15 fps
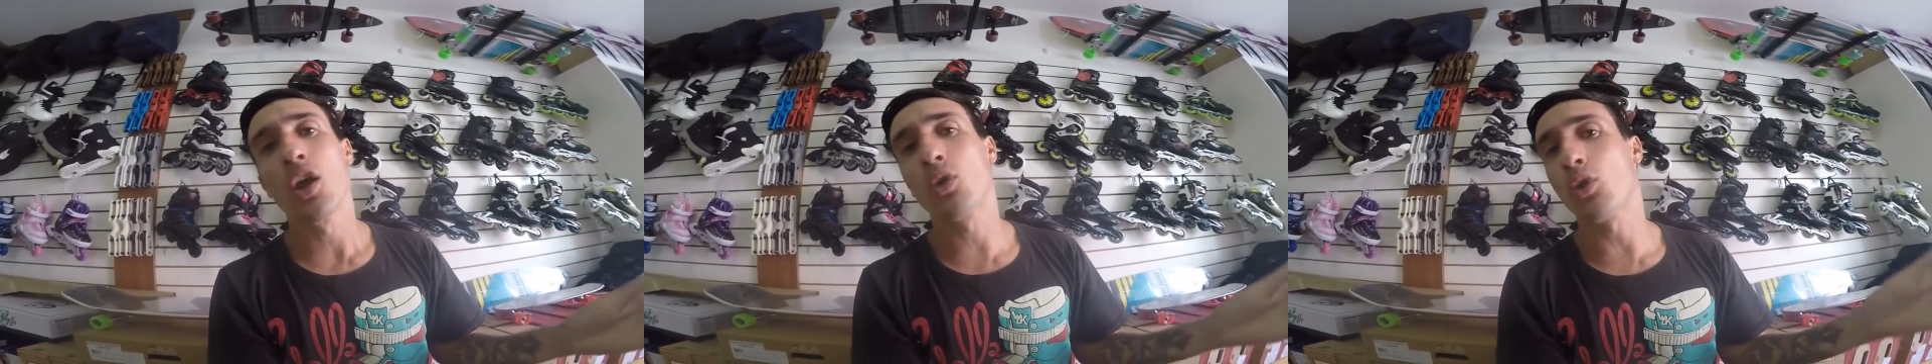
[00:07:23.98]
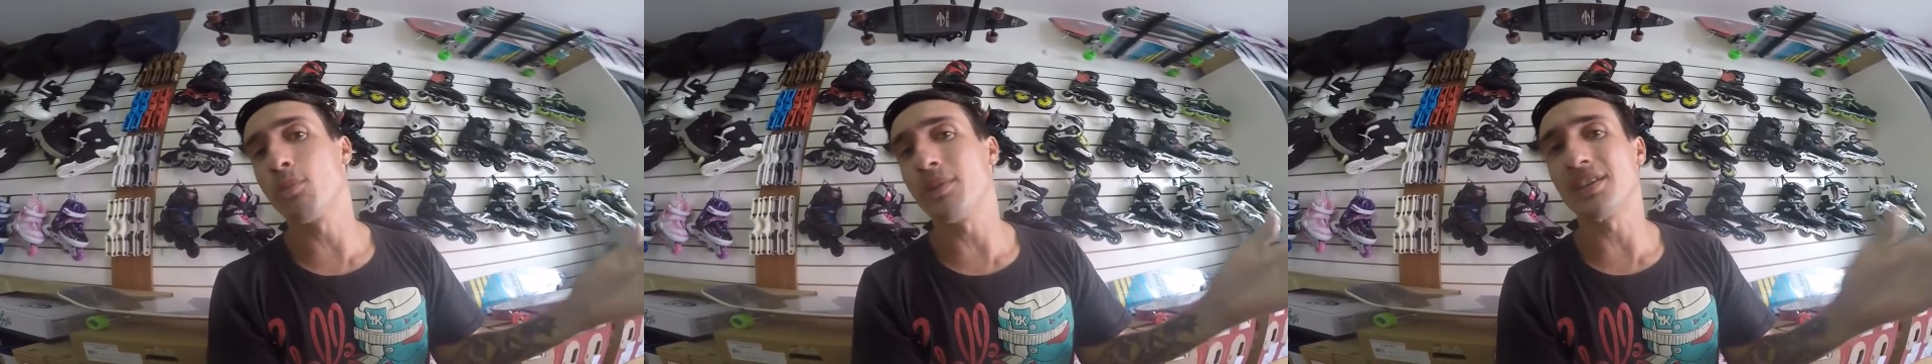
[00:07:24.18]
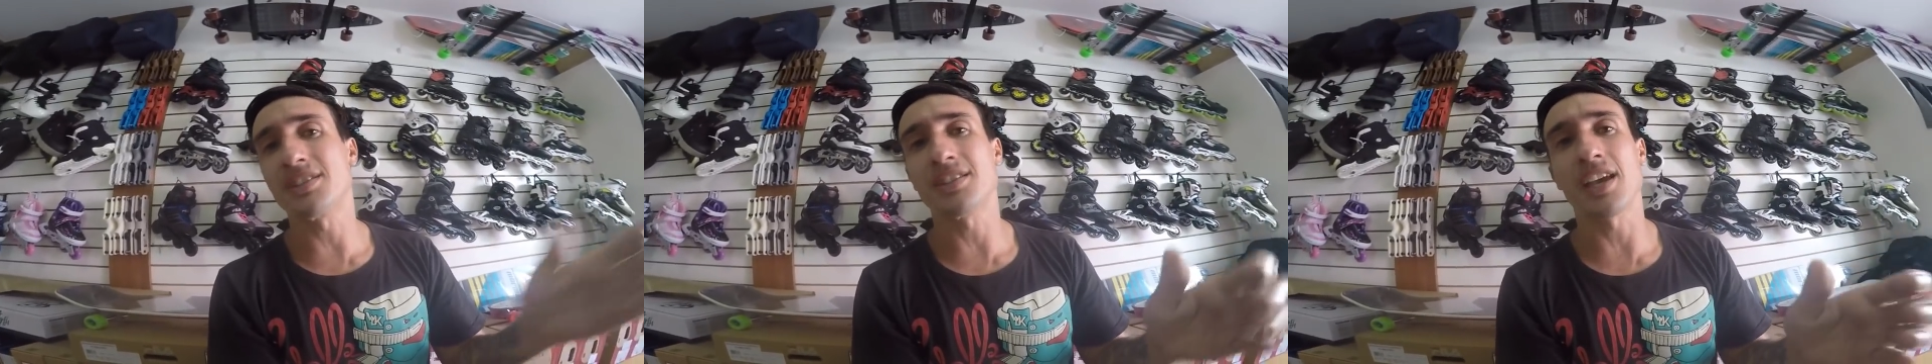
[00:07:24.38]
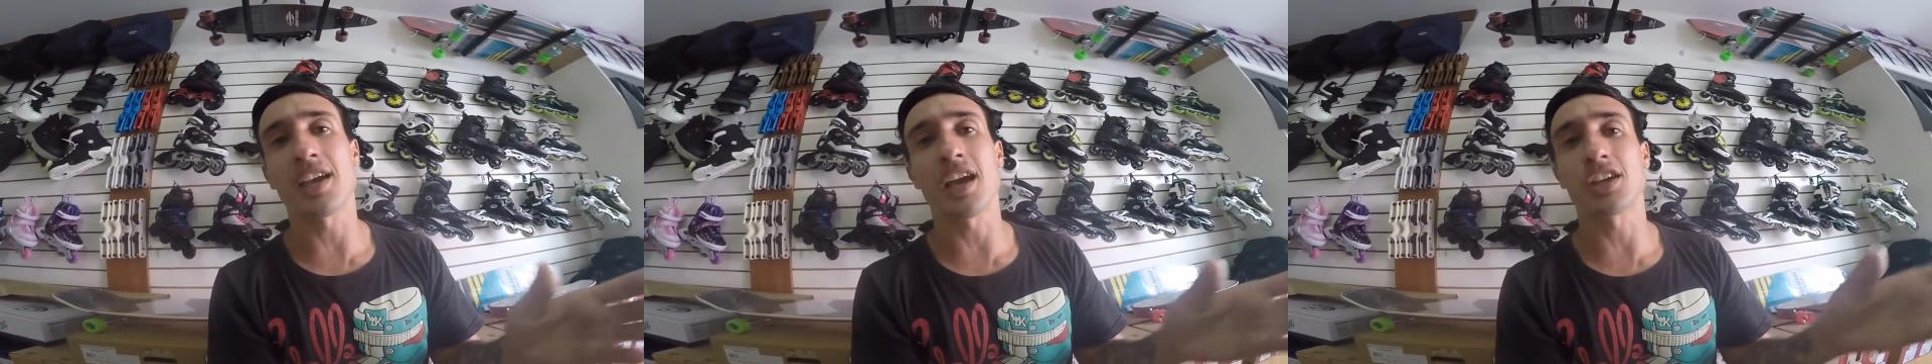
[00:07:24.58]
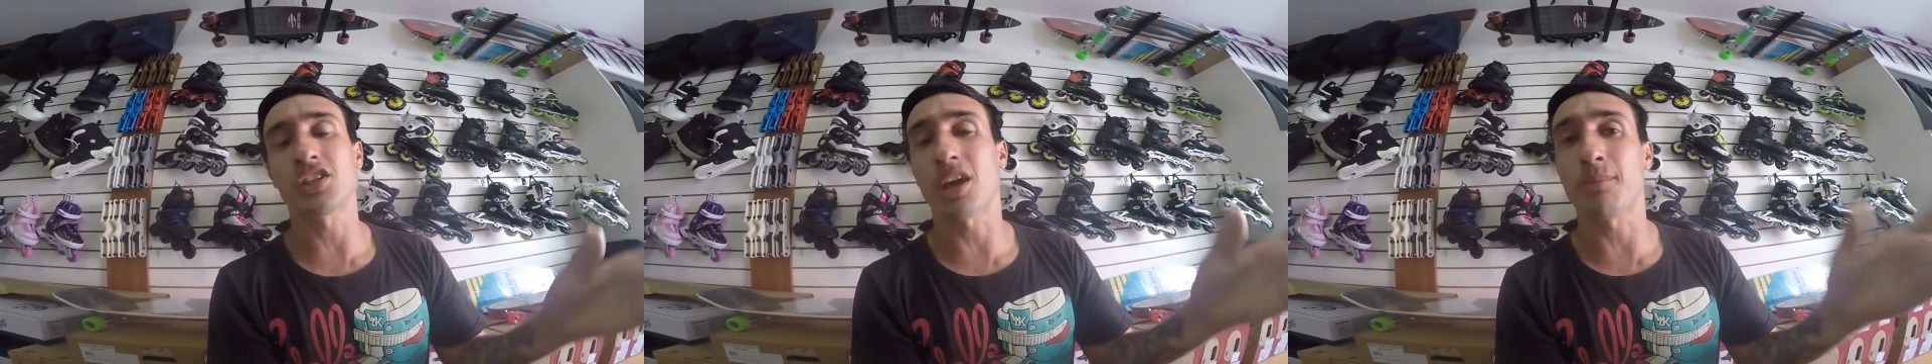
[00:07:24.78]
eu
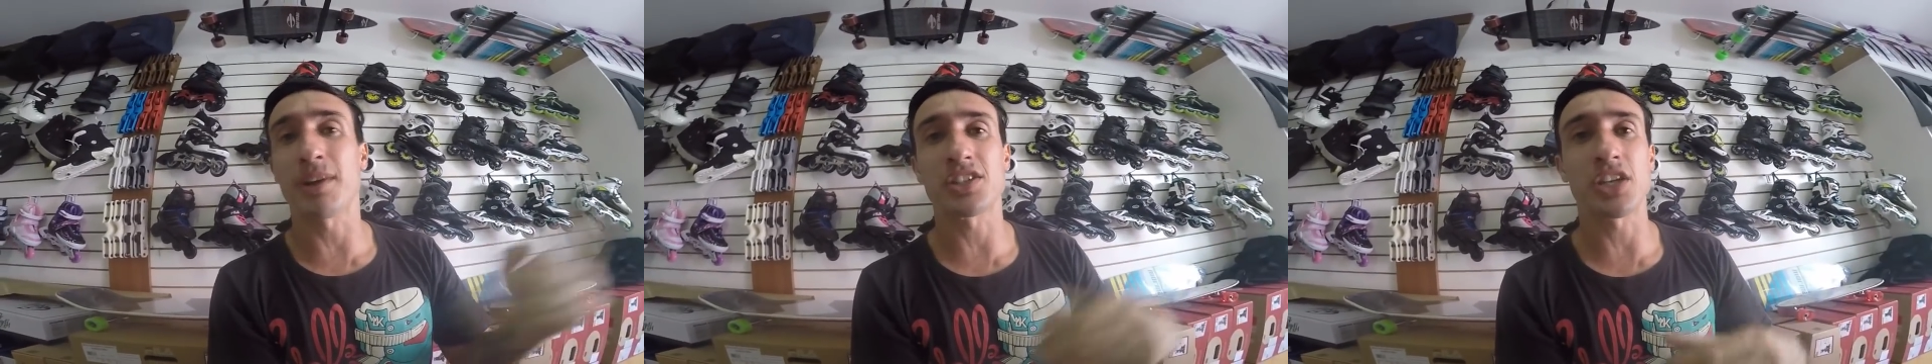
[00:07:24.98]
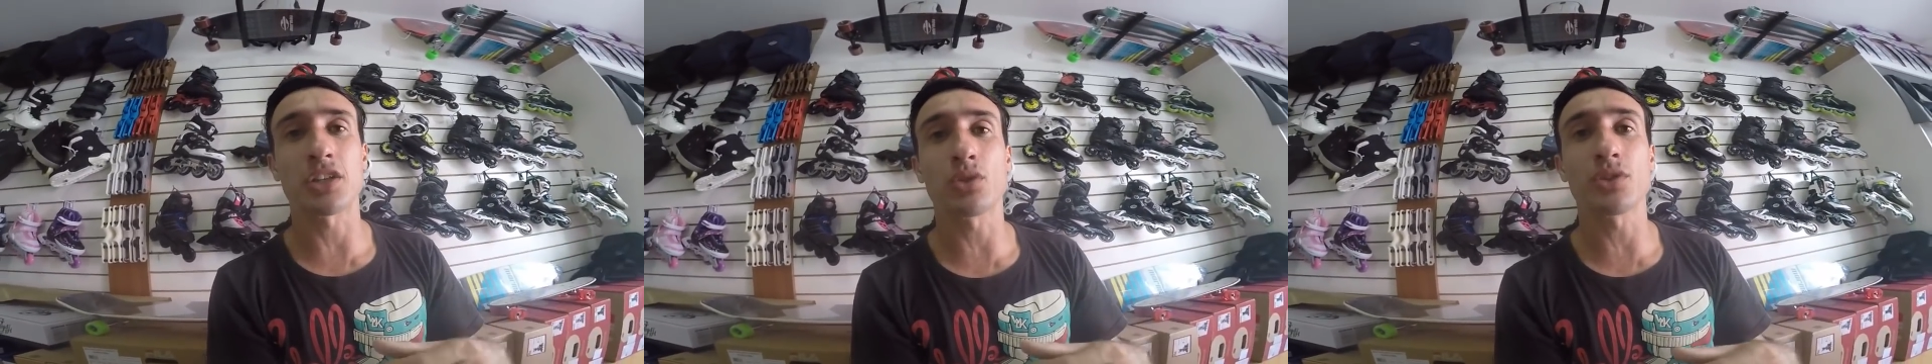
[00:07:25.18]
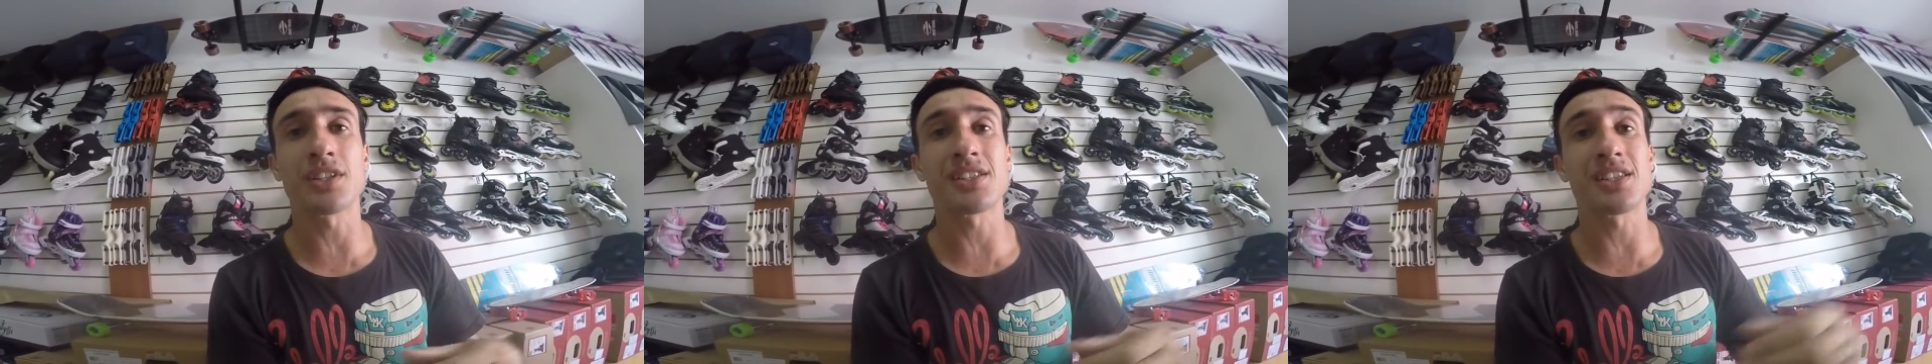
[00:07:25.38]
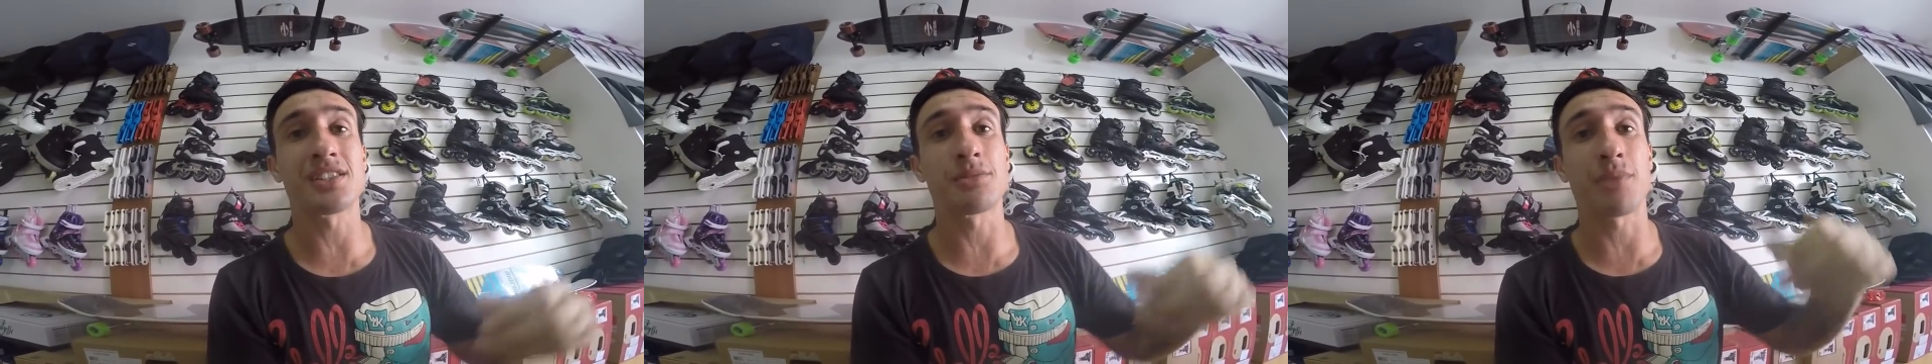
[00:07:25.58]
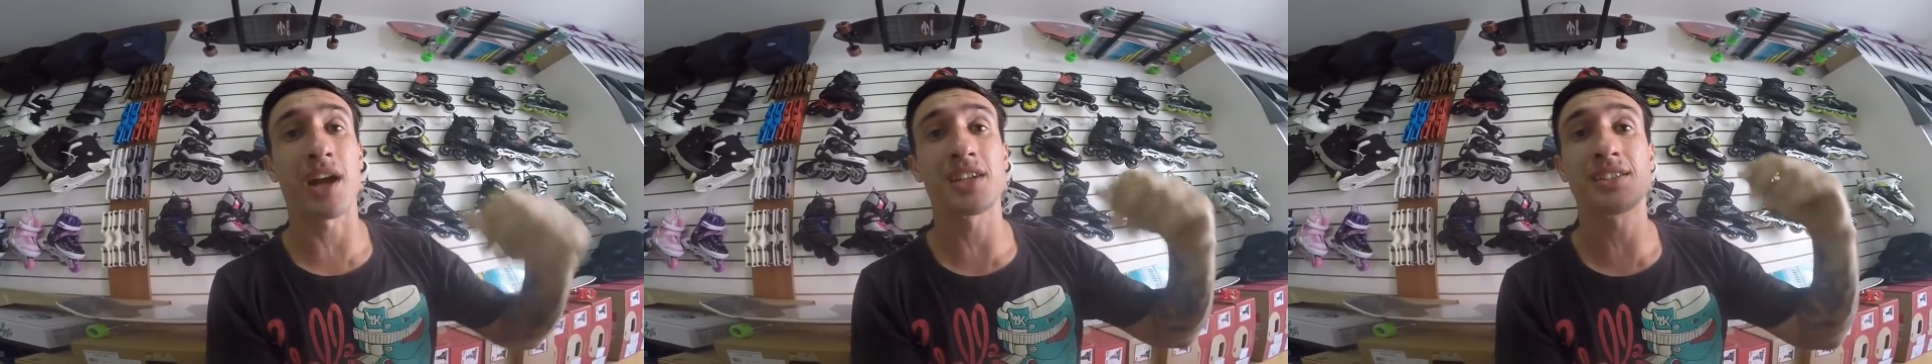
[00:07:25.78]
comecei a já baixar todas as
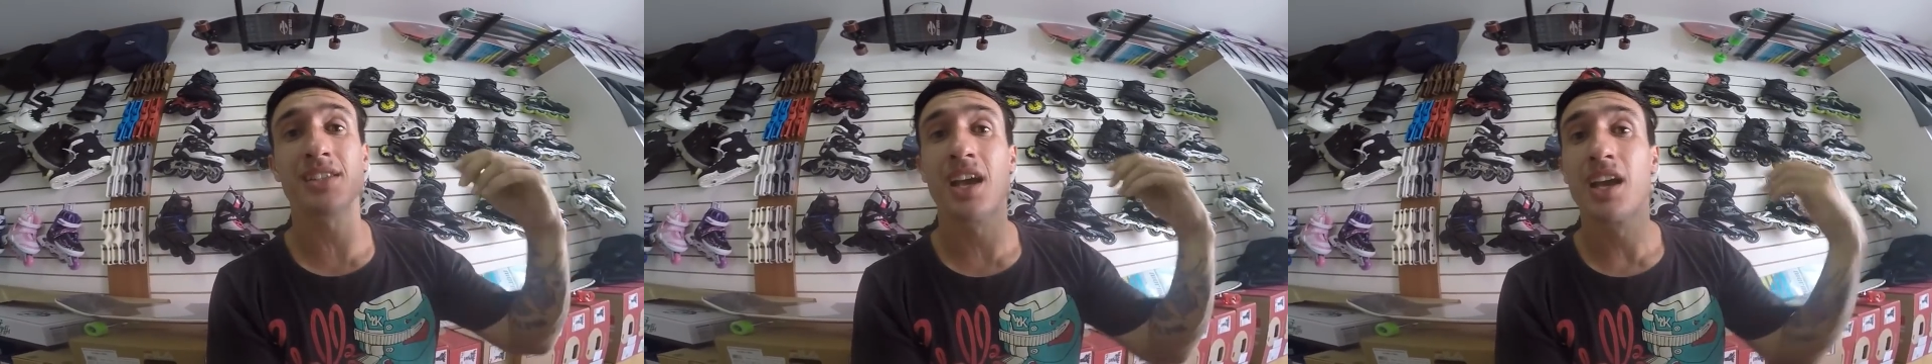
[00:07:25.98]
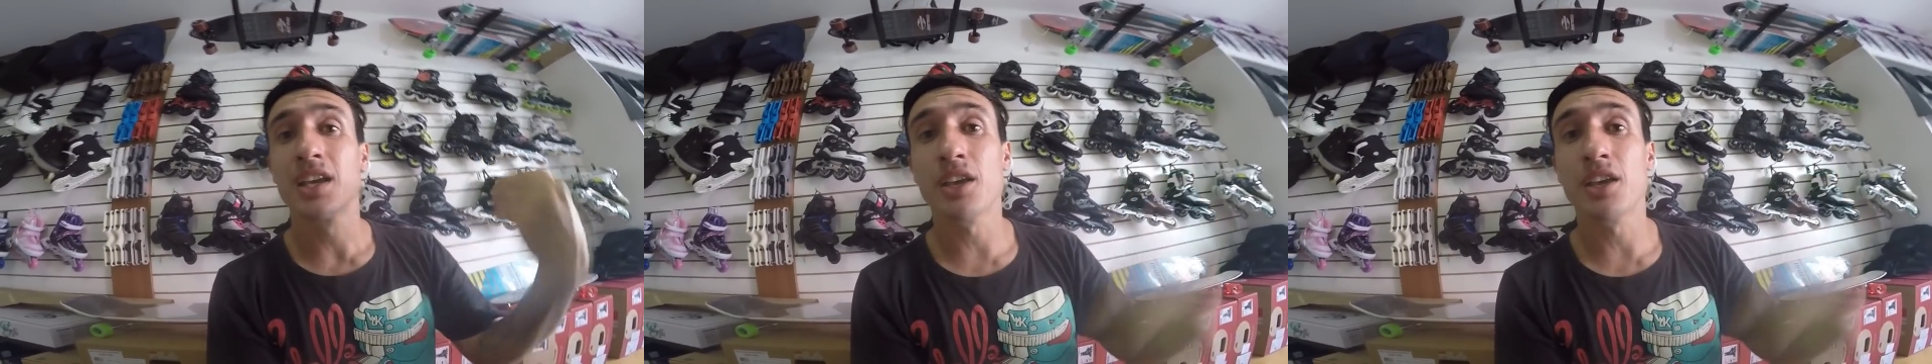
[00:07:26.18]
imagens